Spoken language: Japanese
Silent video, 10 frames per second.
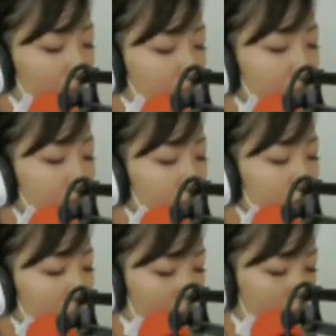最
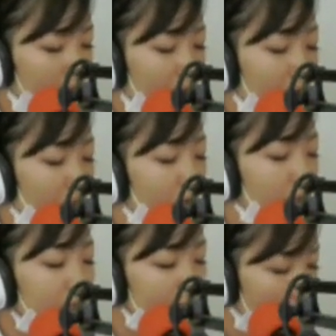終日は午後
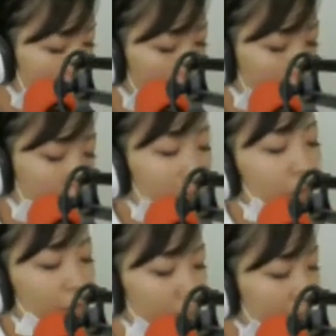3時までとなっ
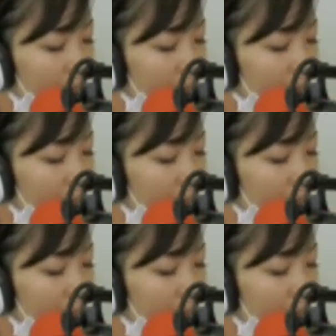ておりま